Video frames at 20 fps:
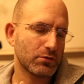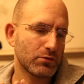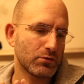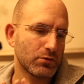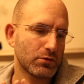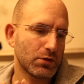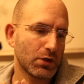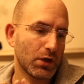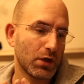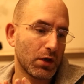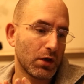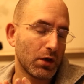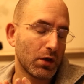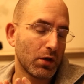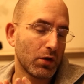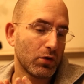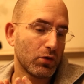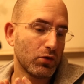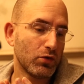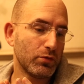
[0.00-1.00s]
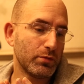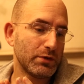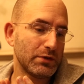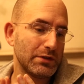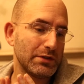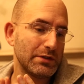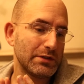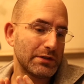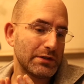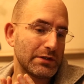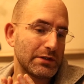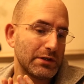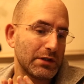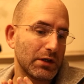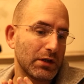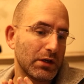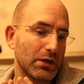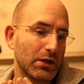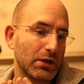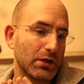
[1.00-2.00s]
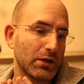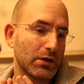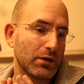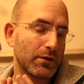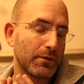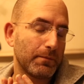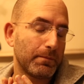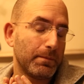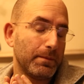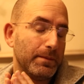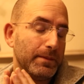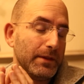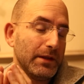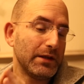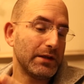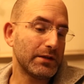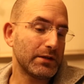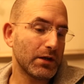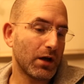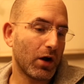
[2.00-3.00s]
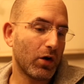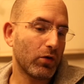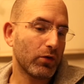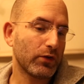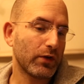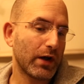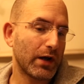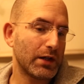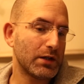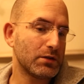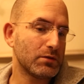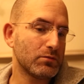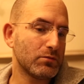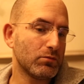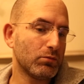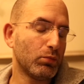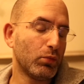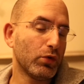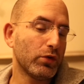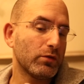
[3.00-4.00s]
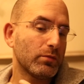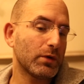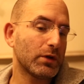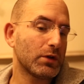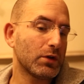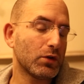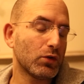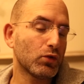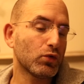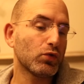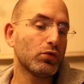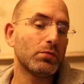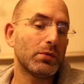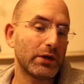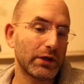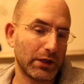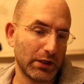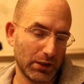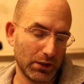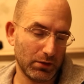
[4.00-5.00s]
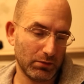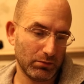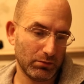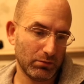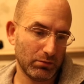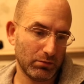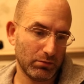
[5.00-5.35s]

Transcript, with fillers: Und über dieses Nicht-Aushalten muss man hindrüber gehen.